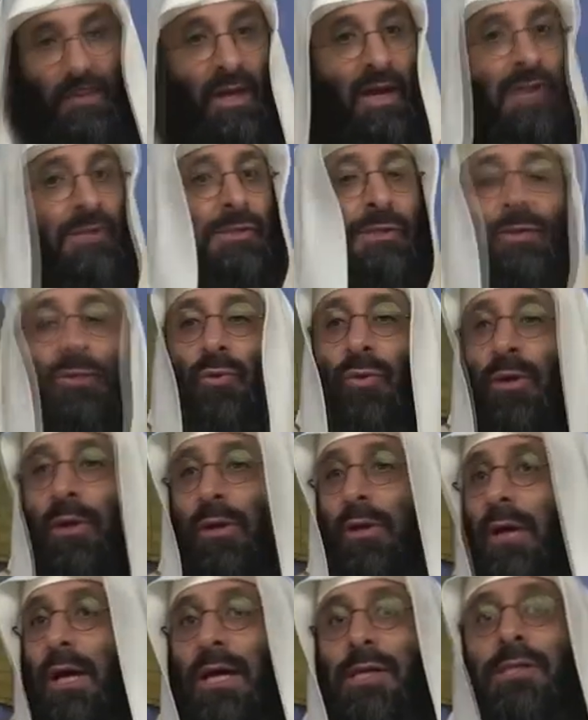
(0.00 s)
أسند
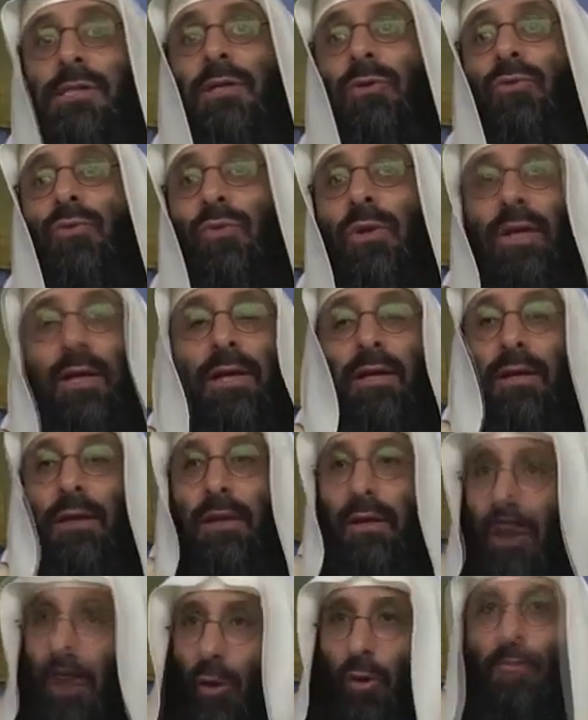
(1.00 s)
أسندوا لنا
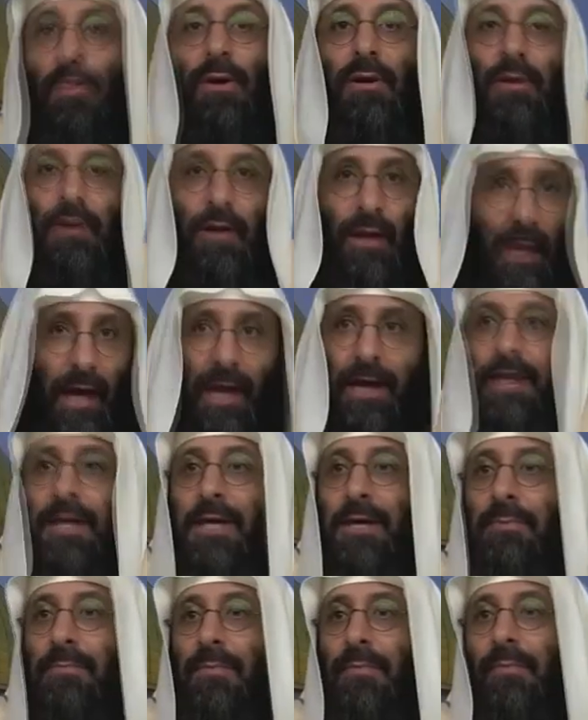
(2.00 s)
إلى عمر إلى
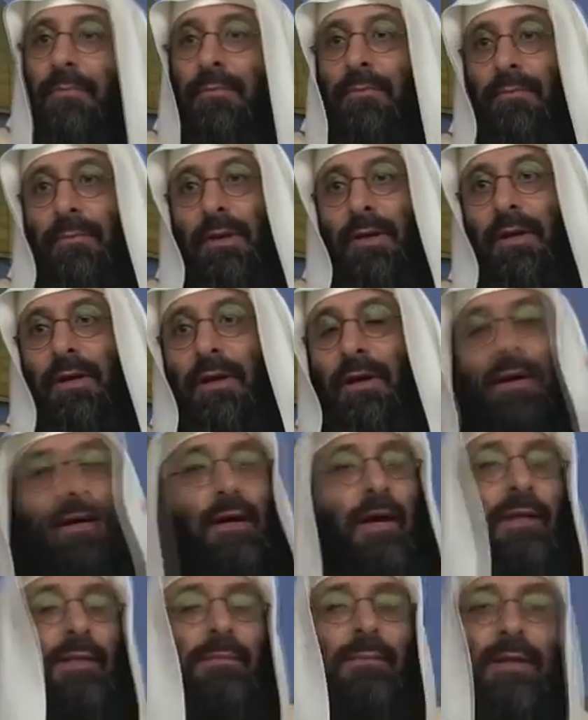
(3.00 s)
حكيم
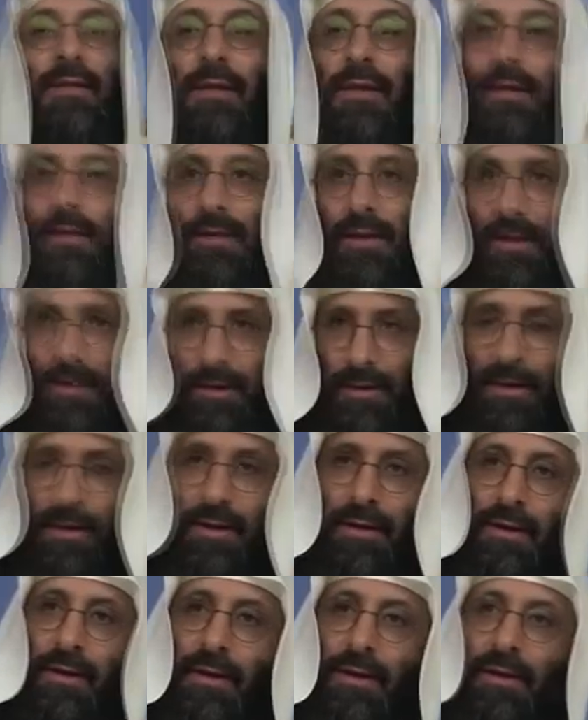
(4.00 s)
يعني مثلا
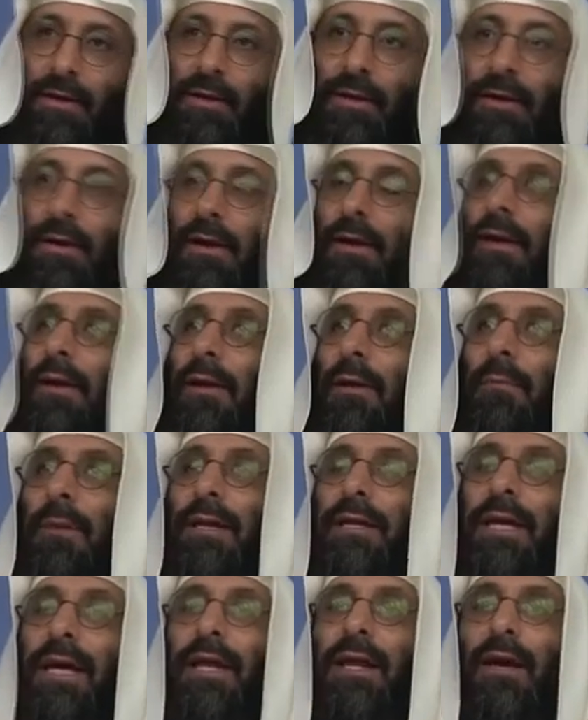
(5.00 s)
نقرأ آه،
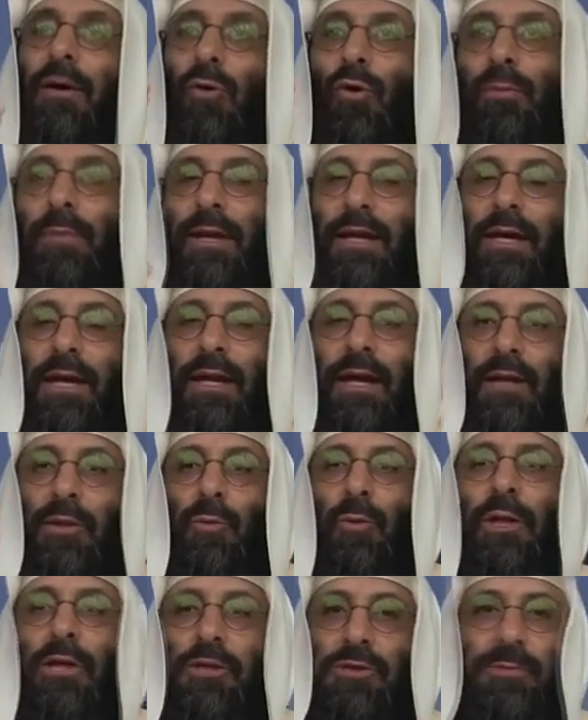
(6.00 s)
من كان قل من كان
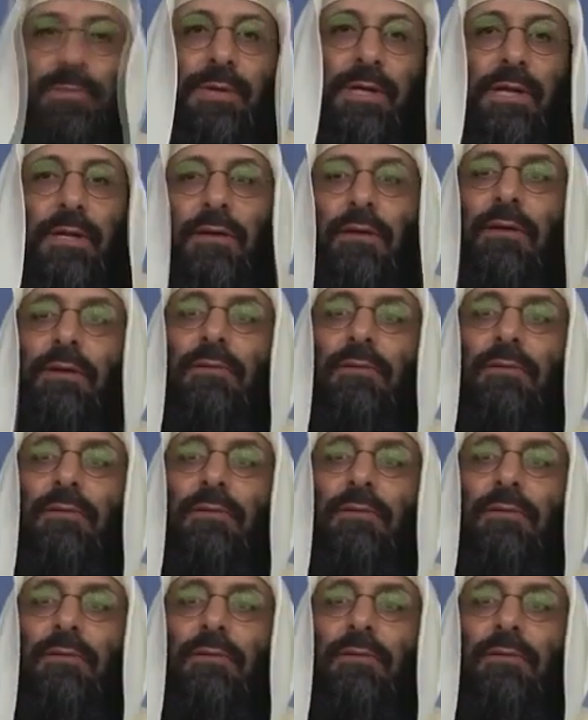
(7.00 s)
عدوا لجبريل